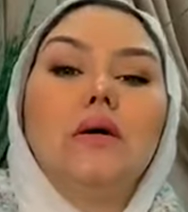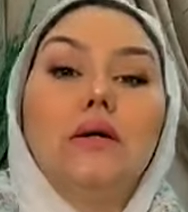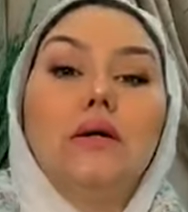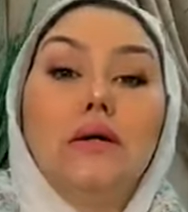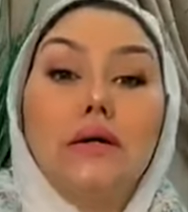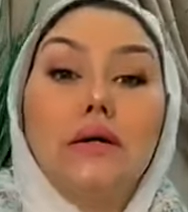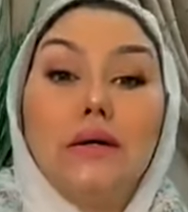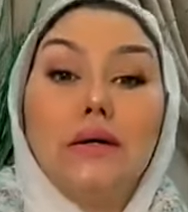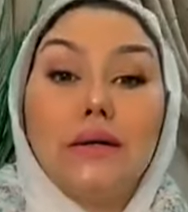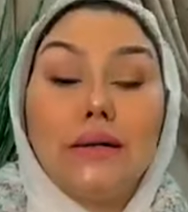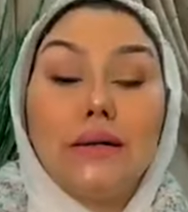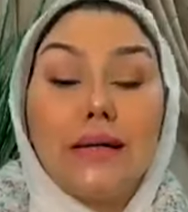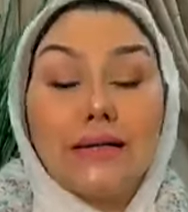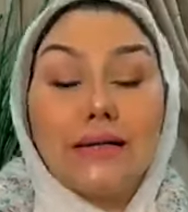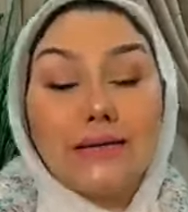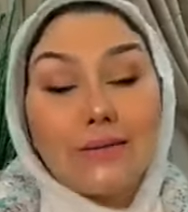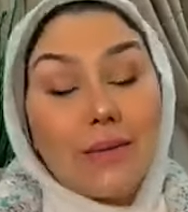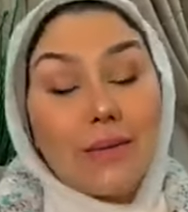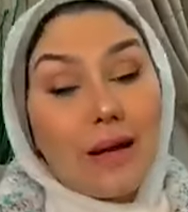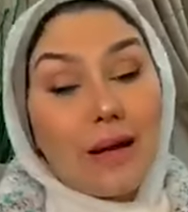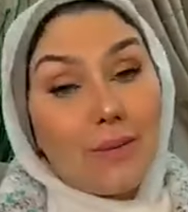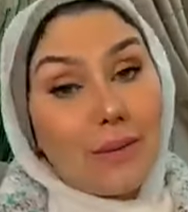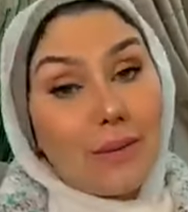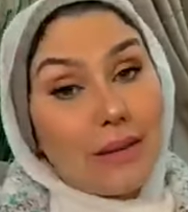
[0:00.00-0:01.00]
آه،
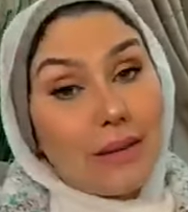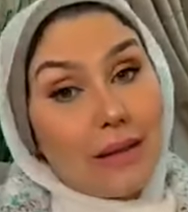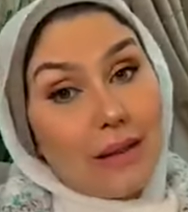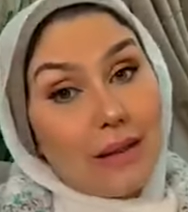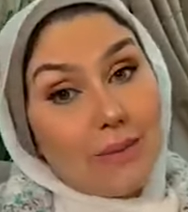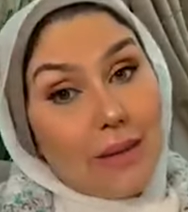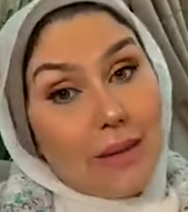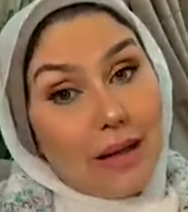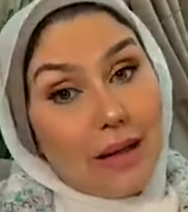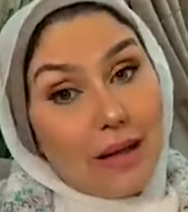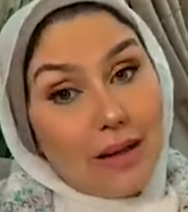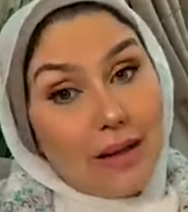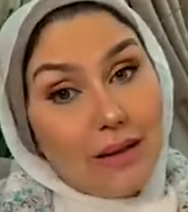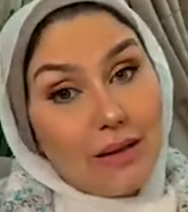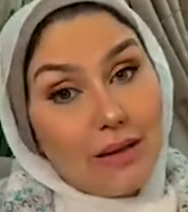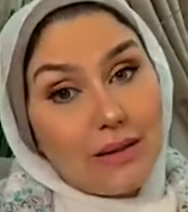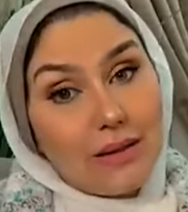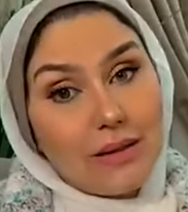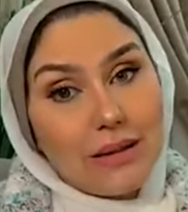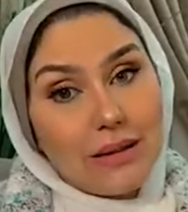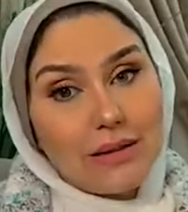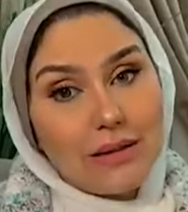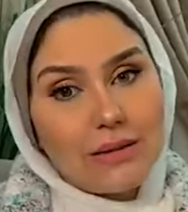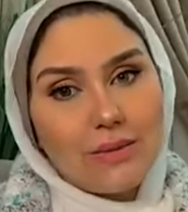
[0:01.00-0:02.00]
لازم اعمل ايه بقى
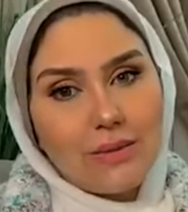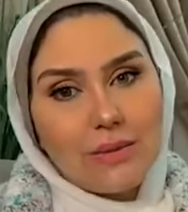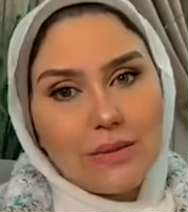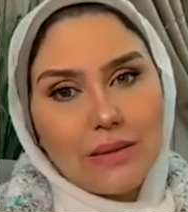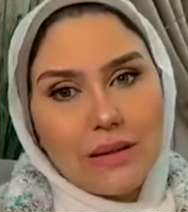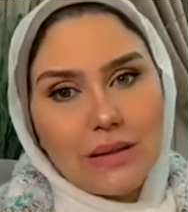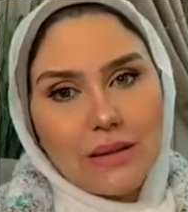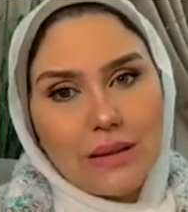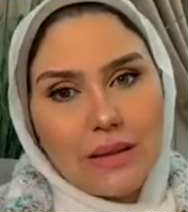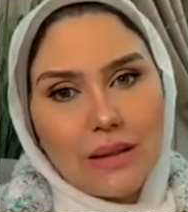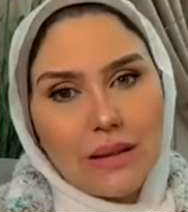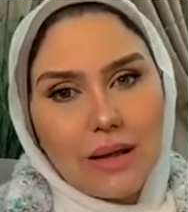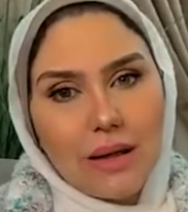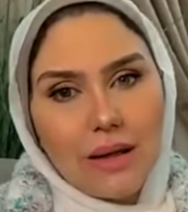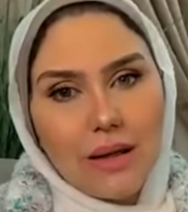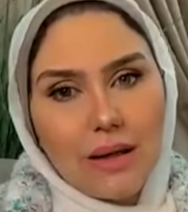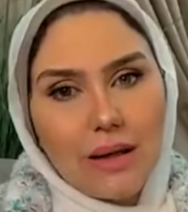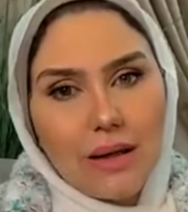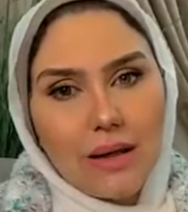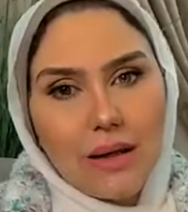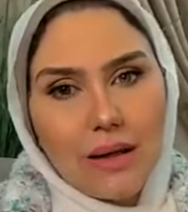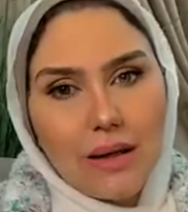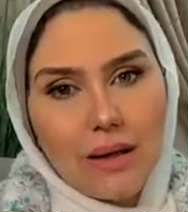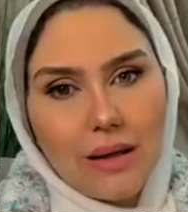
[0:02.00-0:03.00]
لازم ان انا
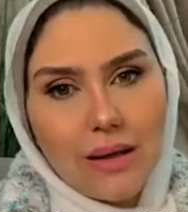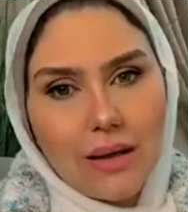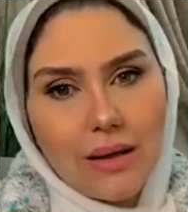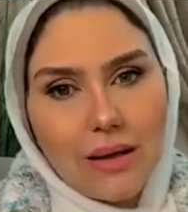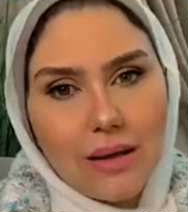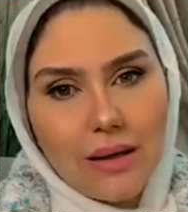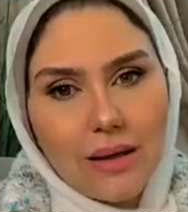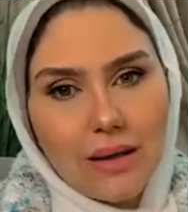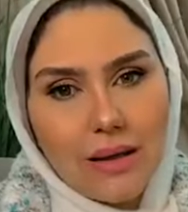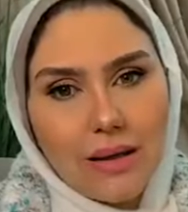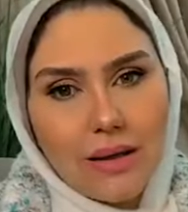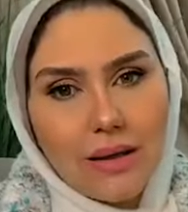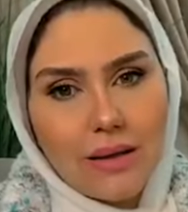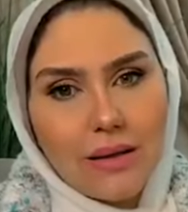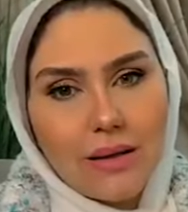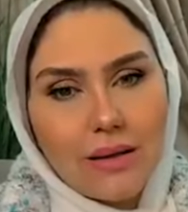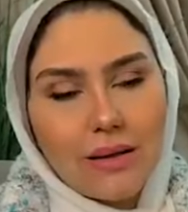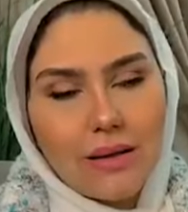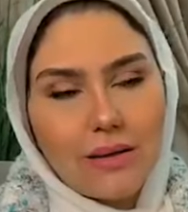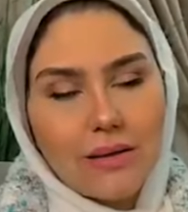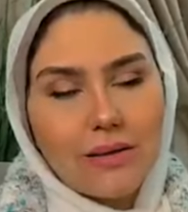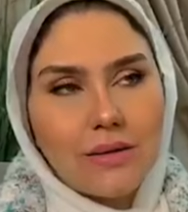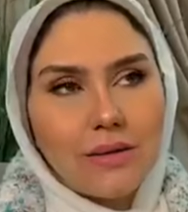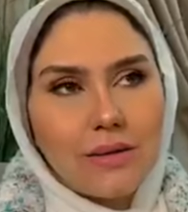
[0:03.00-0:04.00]
آه،
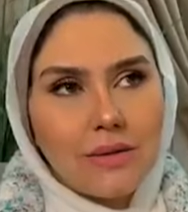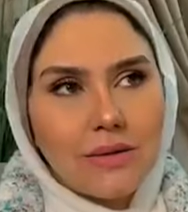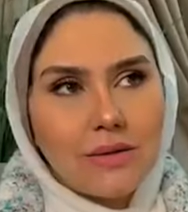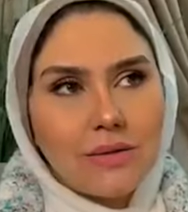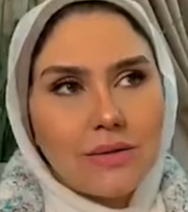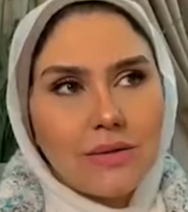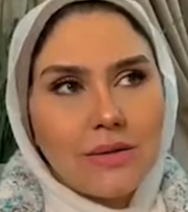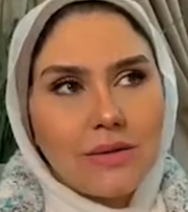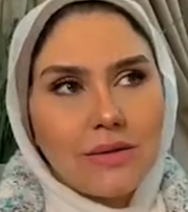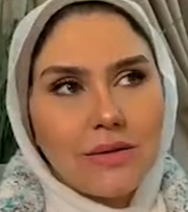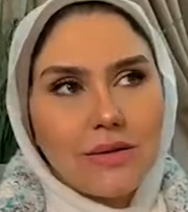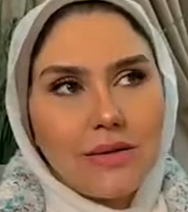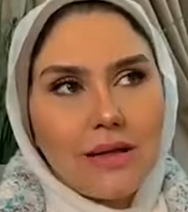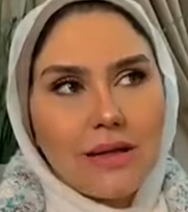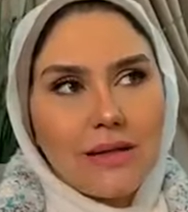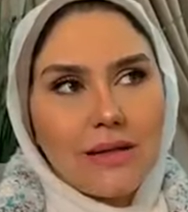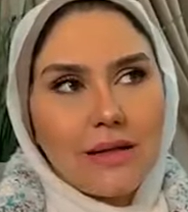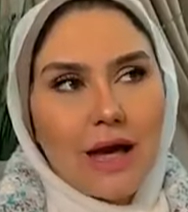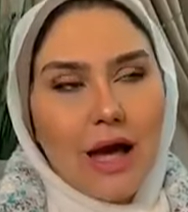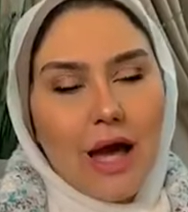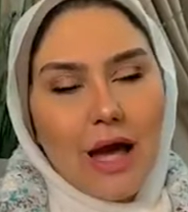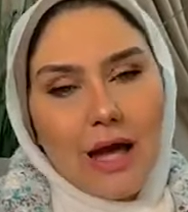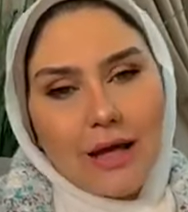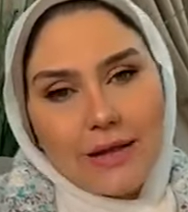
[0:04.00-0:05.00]
آه،
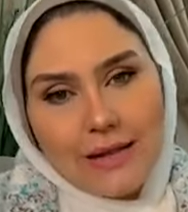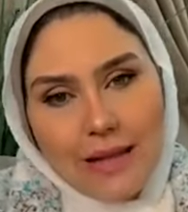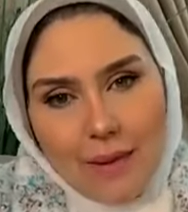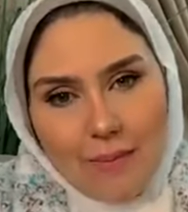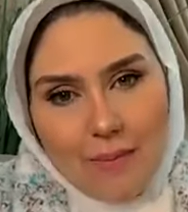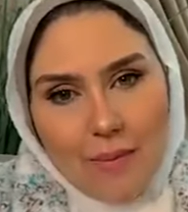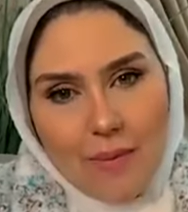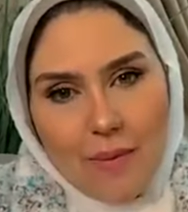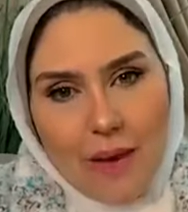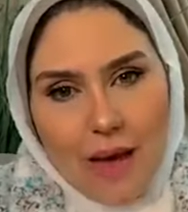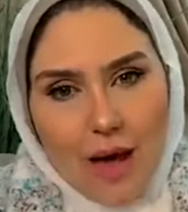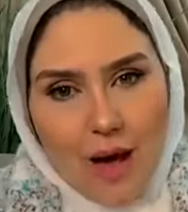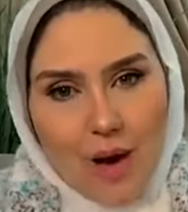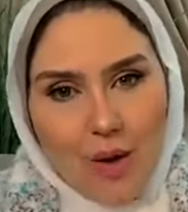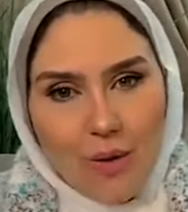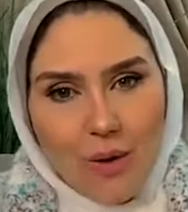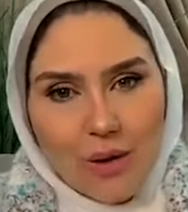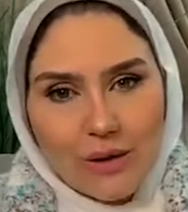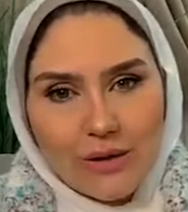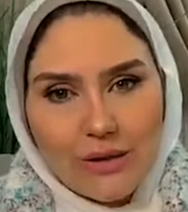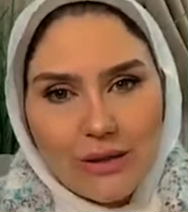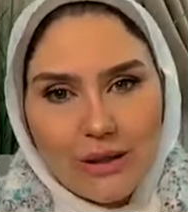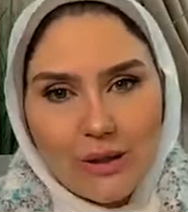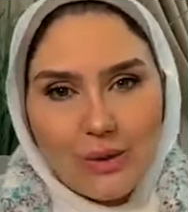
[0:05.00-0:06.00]
يعني اهتم بقى
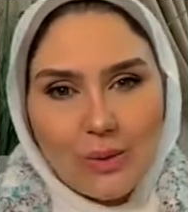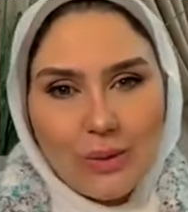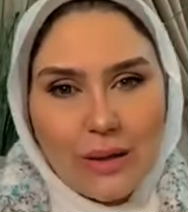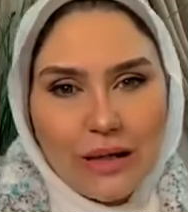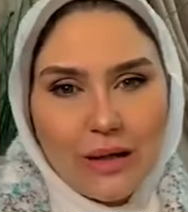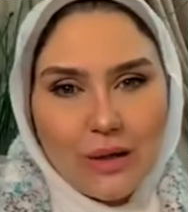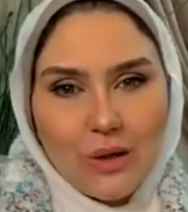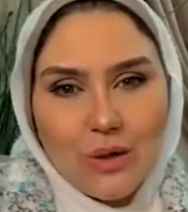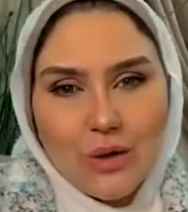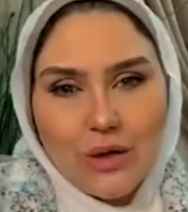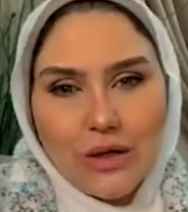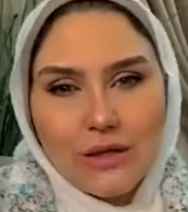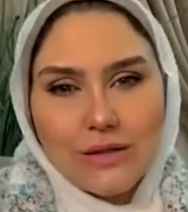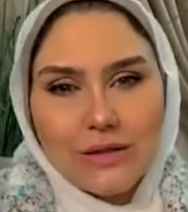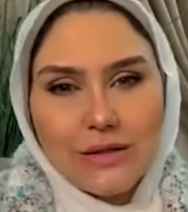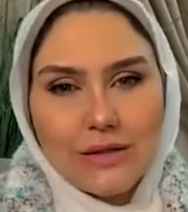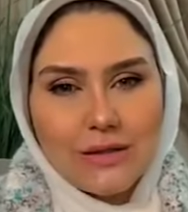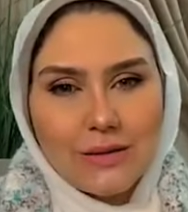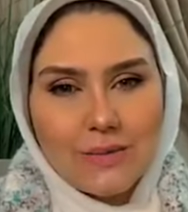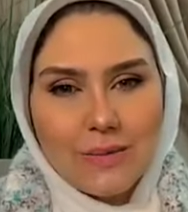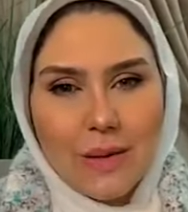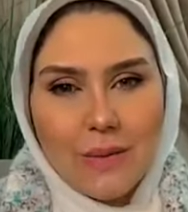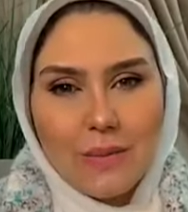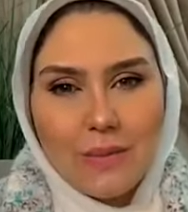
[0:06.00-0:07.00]
واديله بقى جرعه
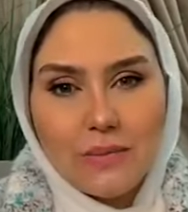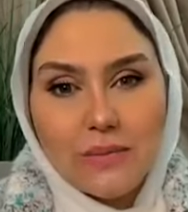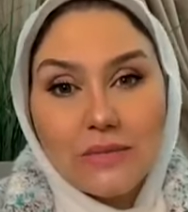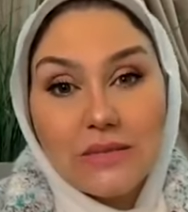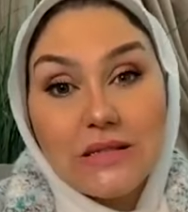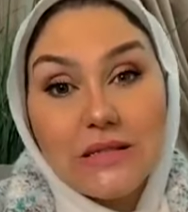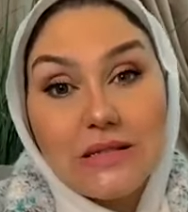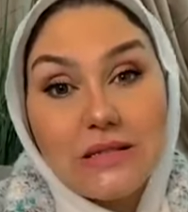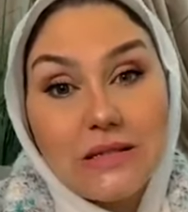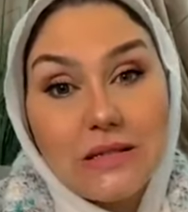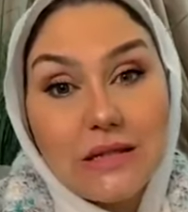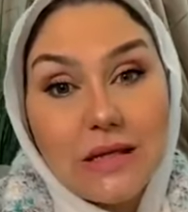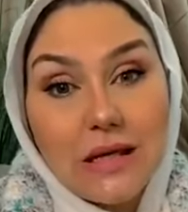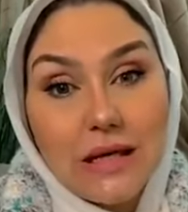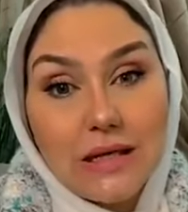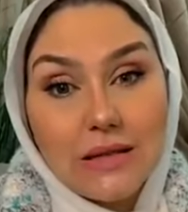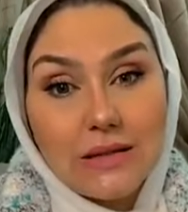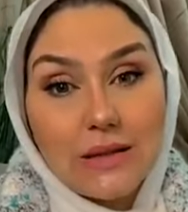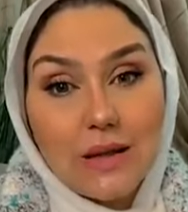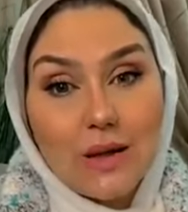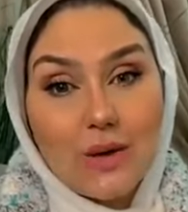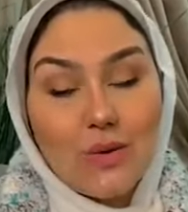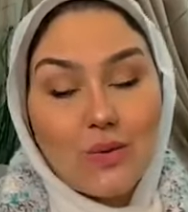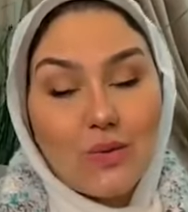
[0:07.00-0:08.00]
اهتمام
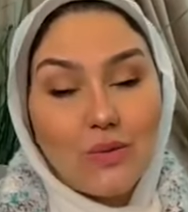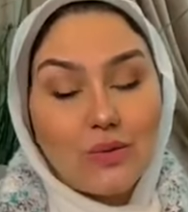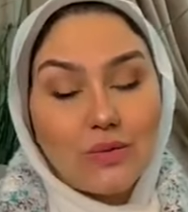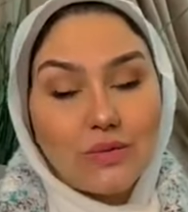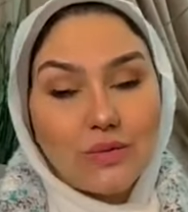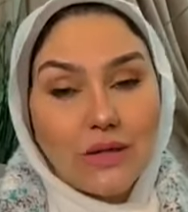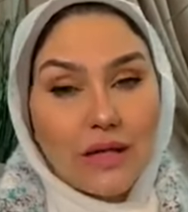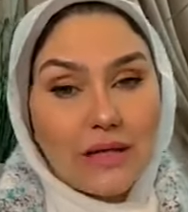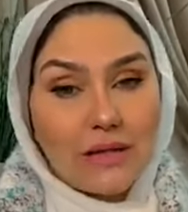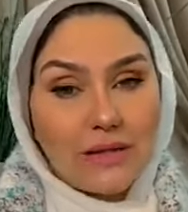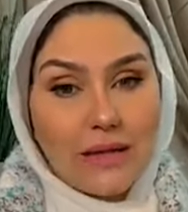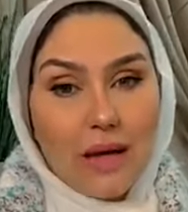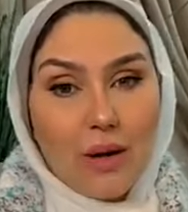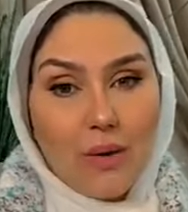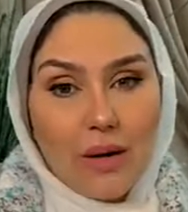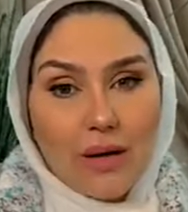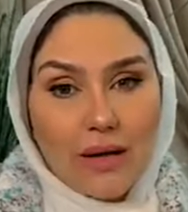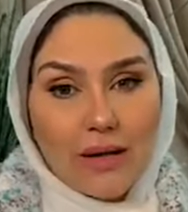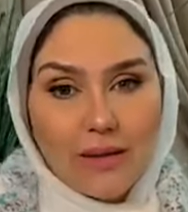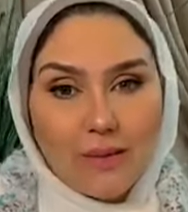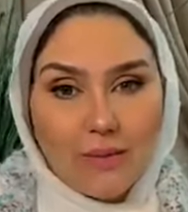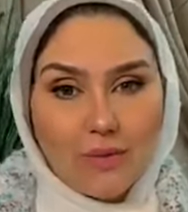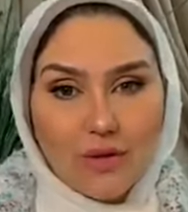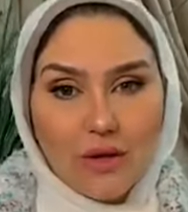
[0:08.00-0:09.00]
زياده وزي
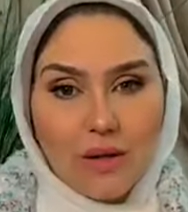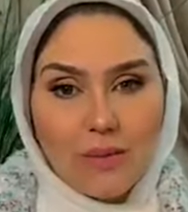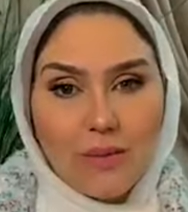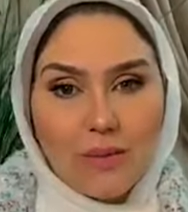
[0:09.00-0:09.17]
الدواء كده مش